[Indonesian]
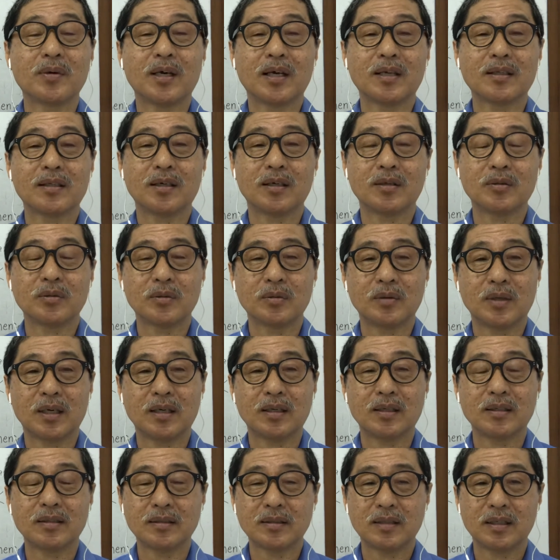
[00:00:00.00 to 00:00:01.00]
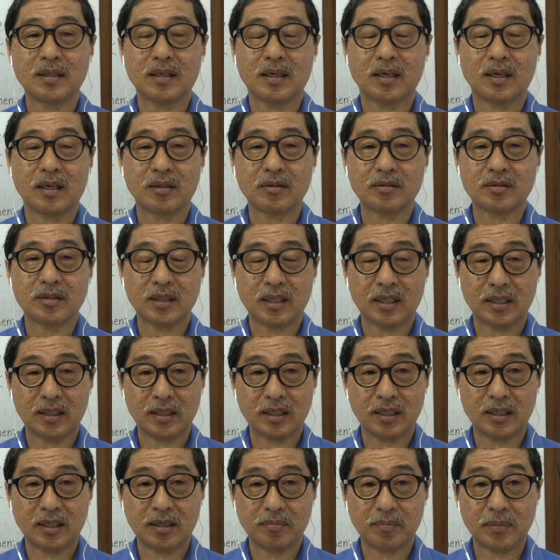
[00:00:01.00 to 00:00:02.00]
ada uang, harus
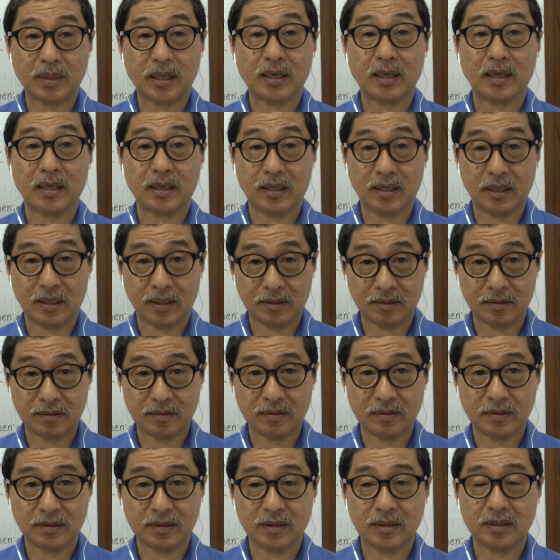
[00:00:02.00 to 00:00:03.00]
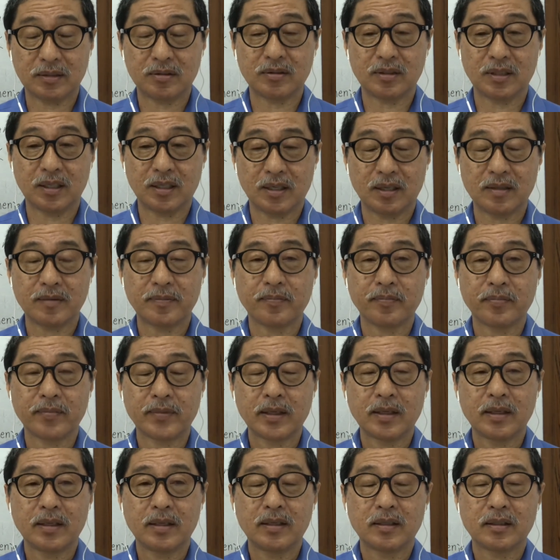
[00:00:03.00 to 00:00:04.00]
ada makanan, gitu ya.
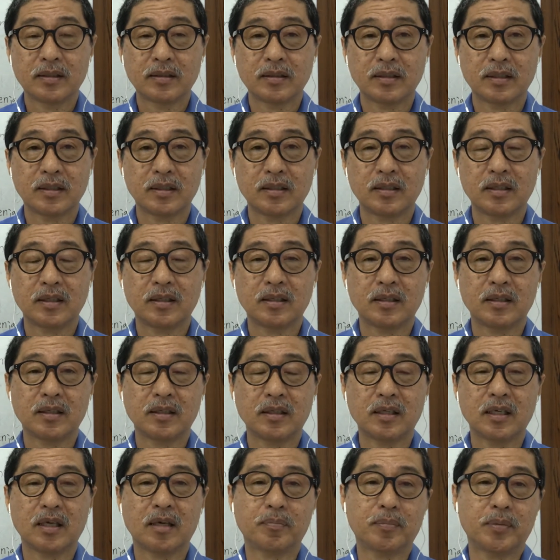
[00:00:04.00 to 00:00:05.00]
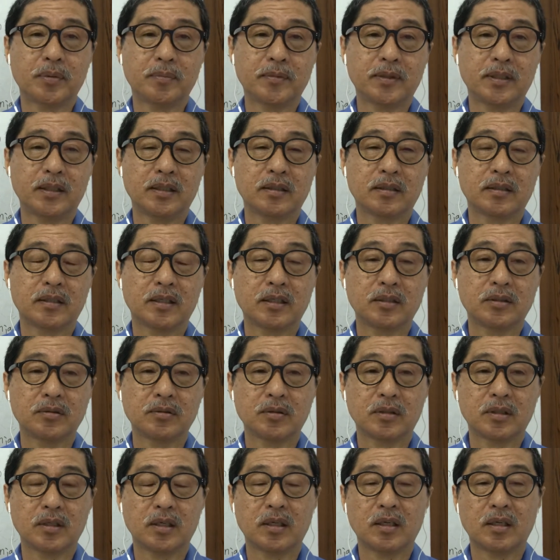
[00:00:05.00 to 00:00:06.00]
Jadi ya pemerintah
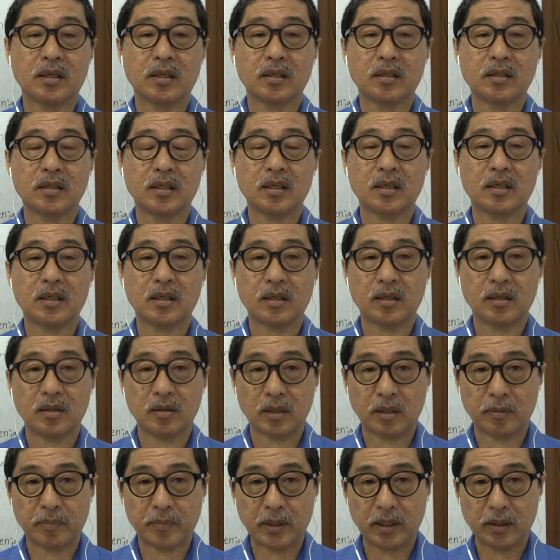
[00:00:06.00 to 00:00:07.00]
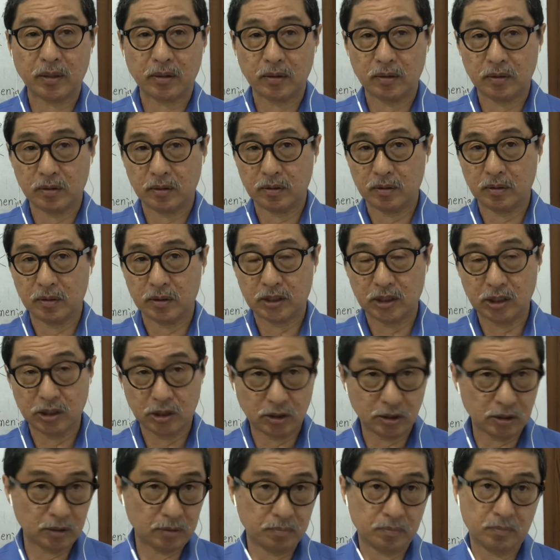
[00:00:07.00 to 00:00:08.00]
juga ya apa eh,
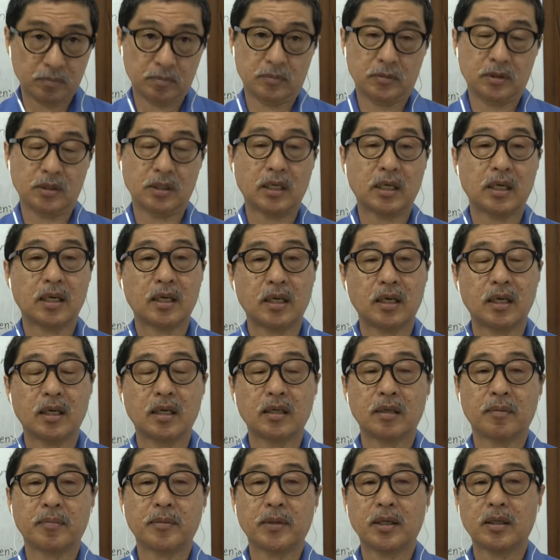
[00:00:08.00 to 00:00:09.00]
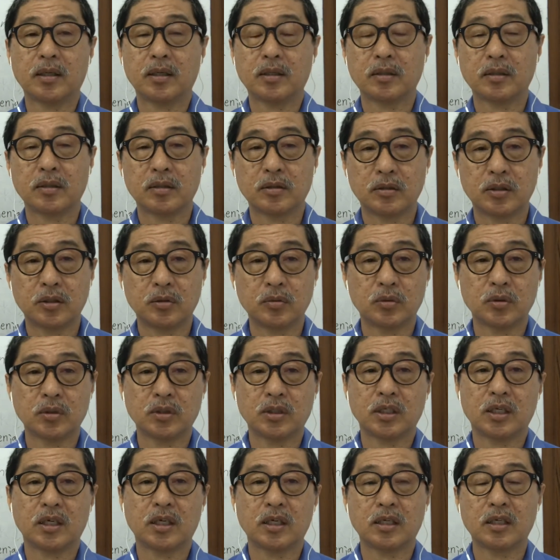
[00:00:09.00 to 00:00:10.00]
sistem negara apa
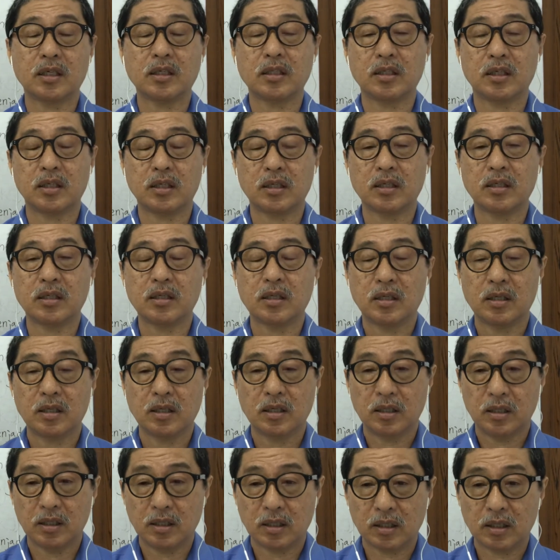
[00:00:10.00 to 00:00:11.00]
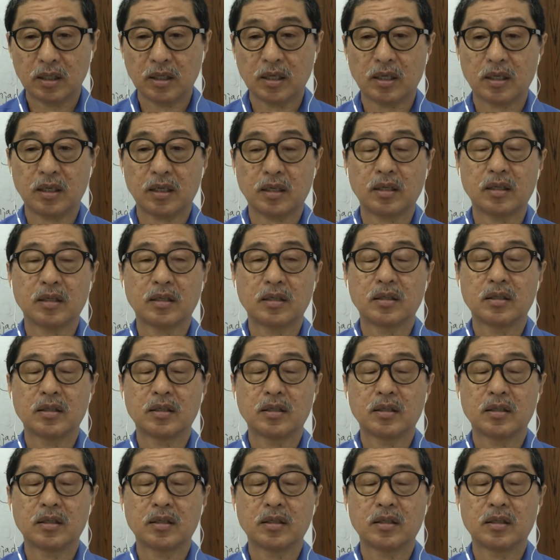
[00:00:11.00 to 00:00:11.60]
dunia ini ya